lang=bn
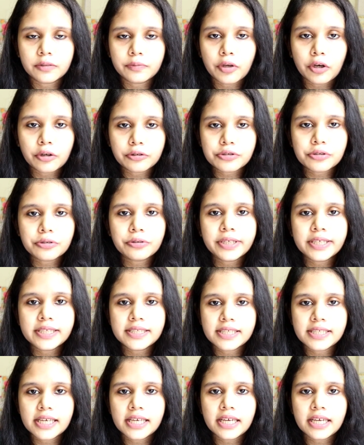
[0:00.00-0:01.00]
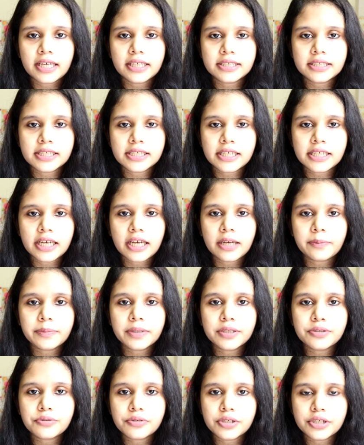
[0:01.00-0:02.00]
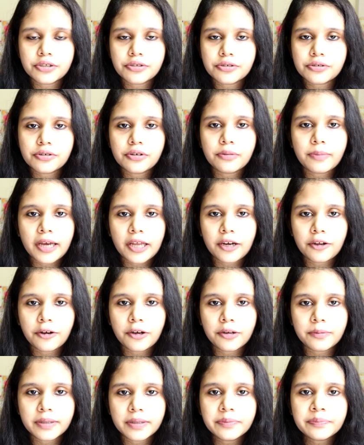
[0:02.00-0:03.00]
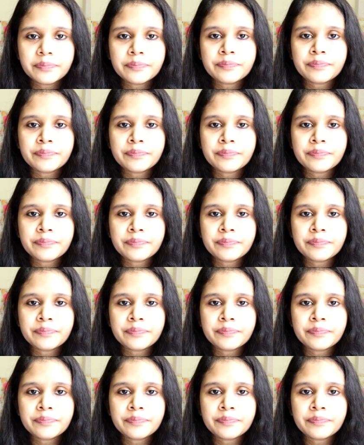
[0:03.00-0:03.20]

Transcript: ধ্বংস হয়ে যায় আর সেটা আপনার চুলের জন্য ভালো হবে